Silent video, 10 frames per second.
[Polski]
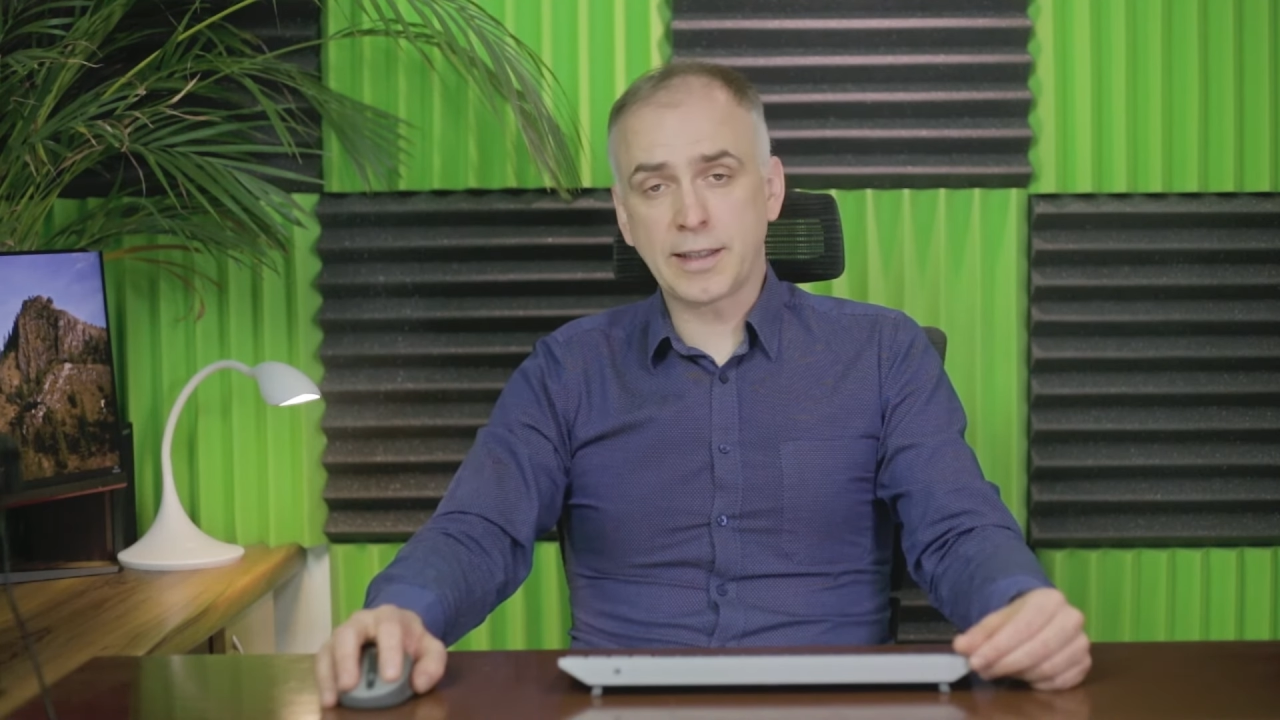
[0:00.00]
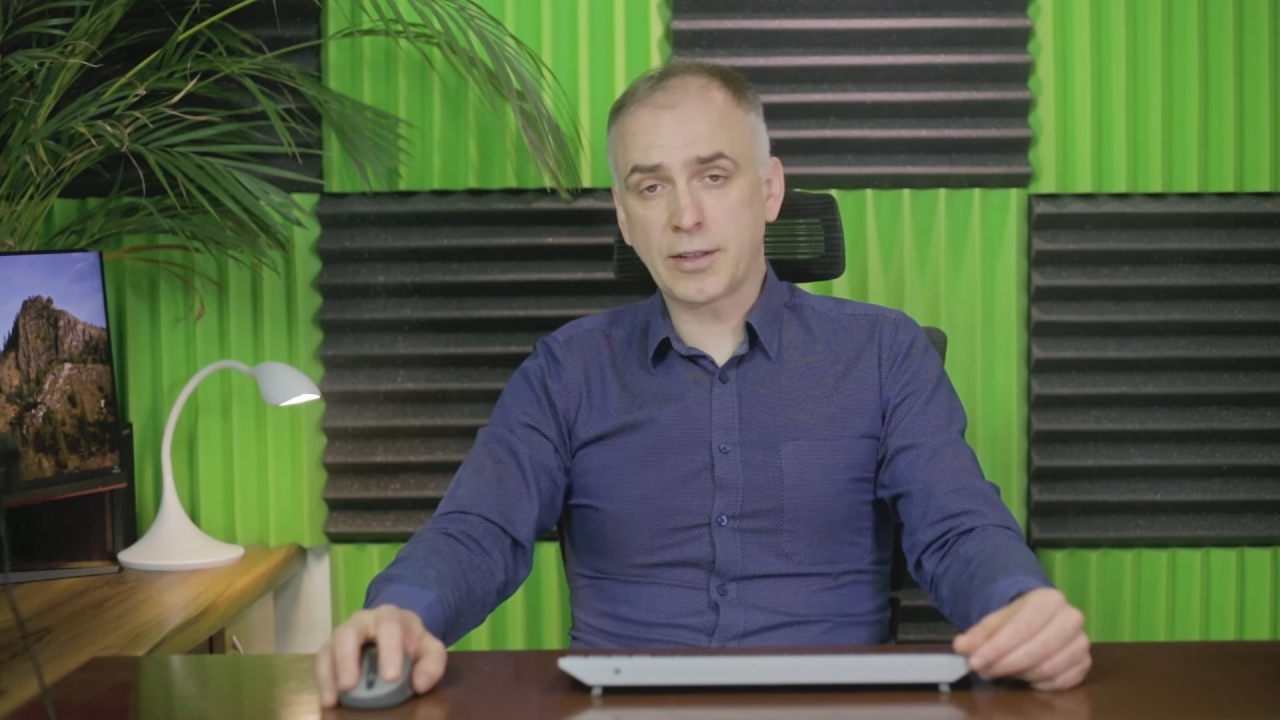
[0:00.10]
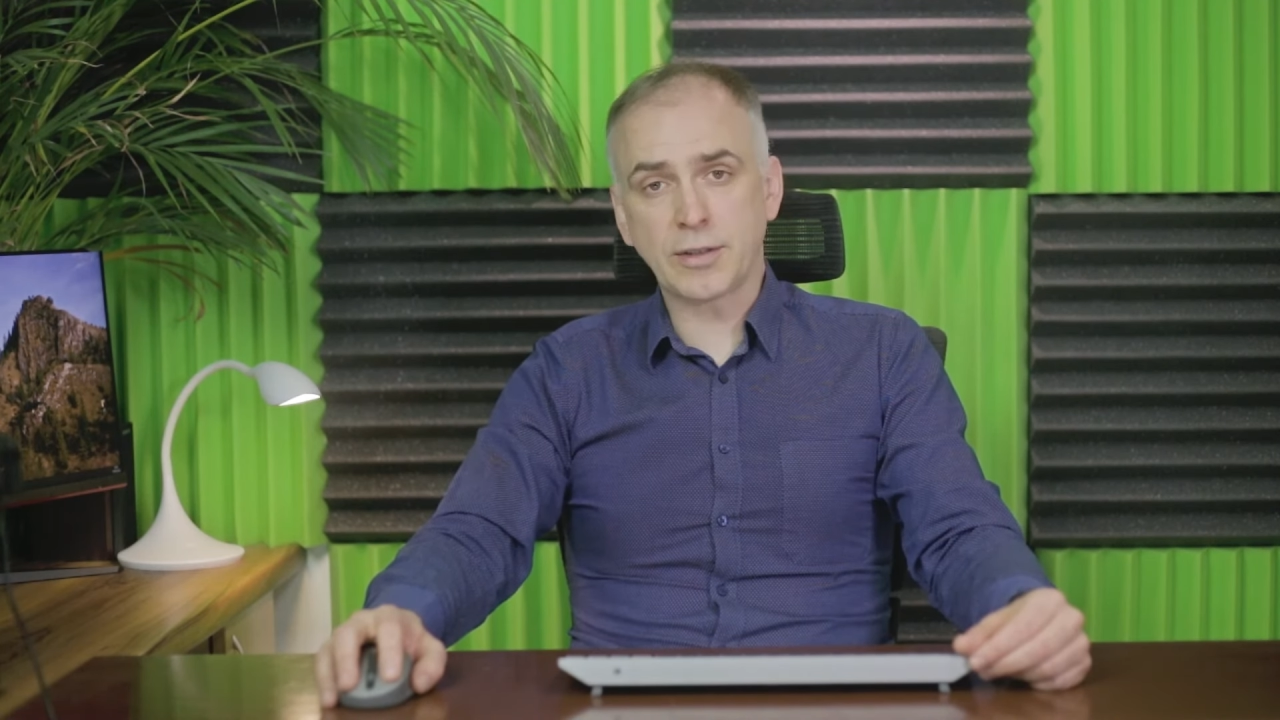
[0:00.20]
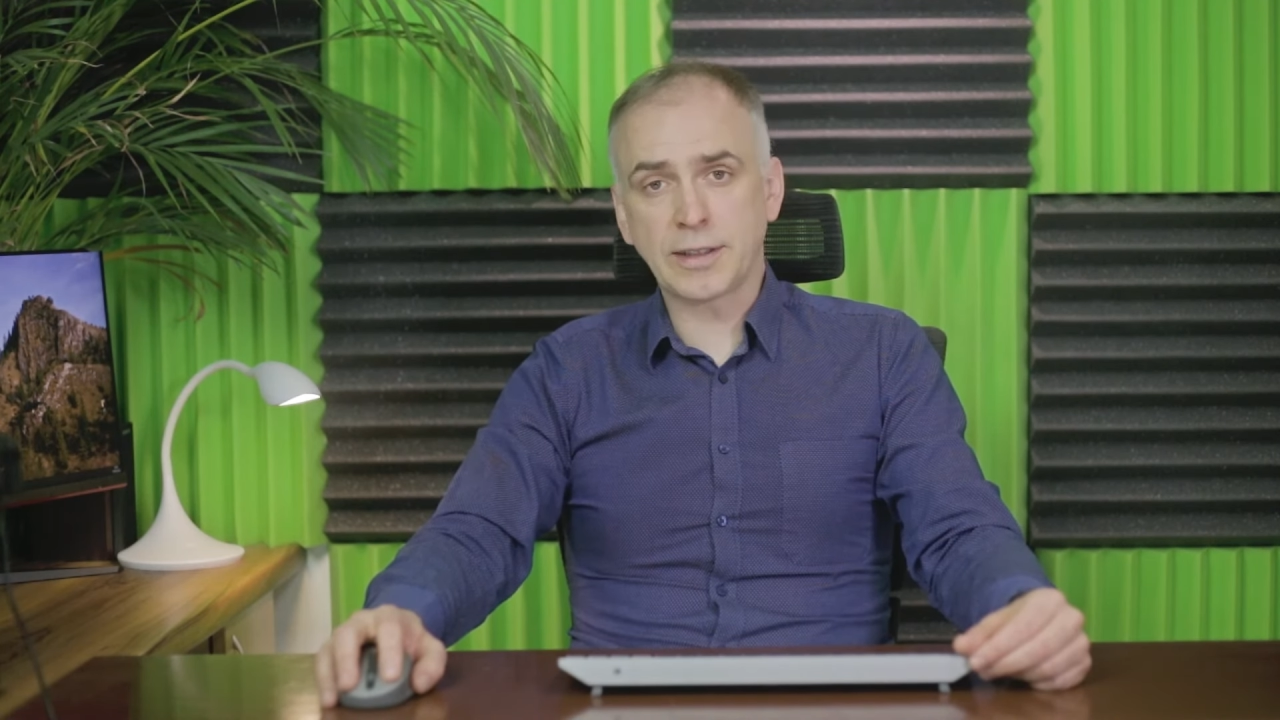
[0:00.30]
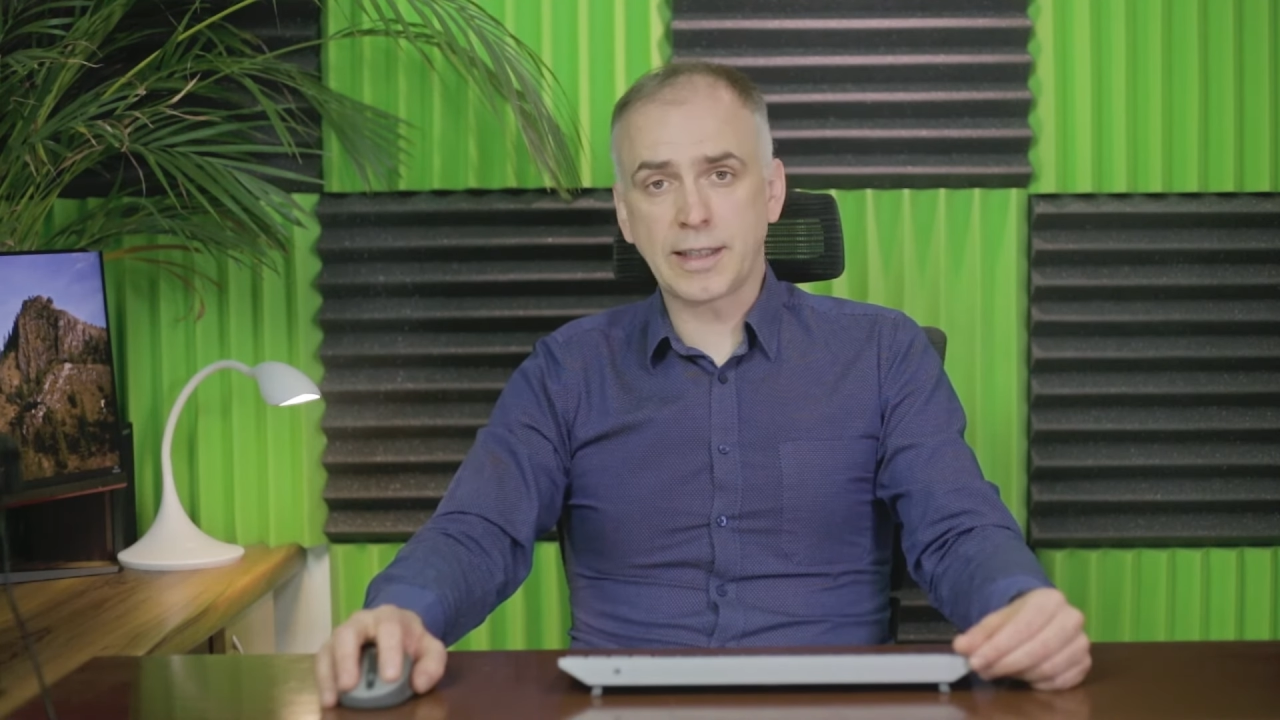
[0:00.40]

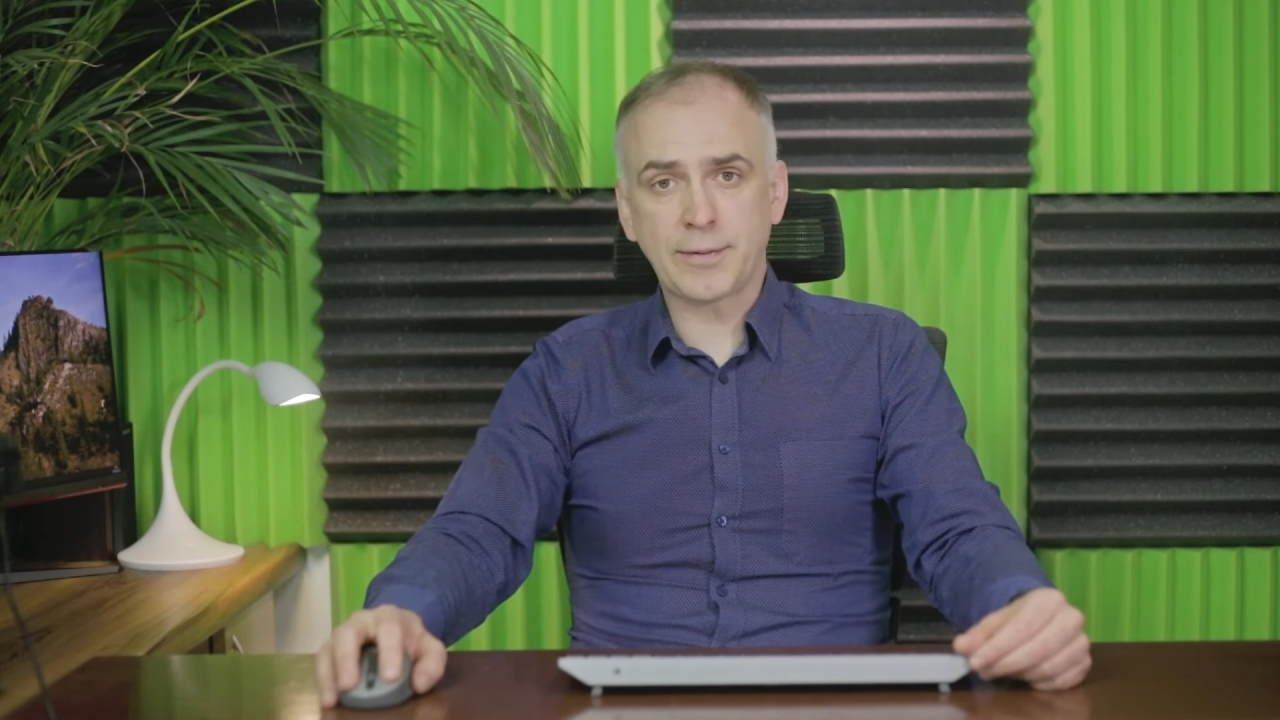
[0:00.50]
zarządzać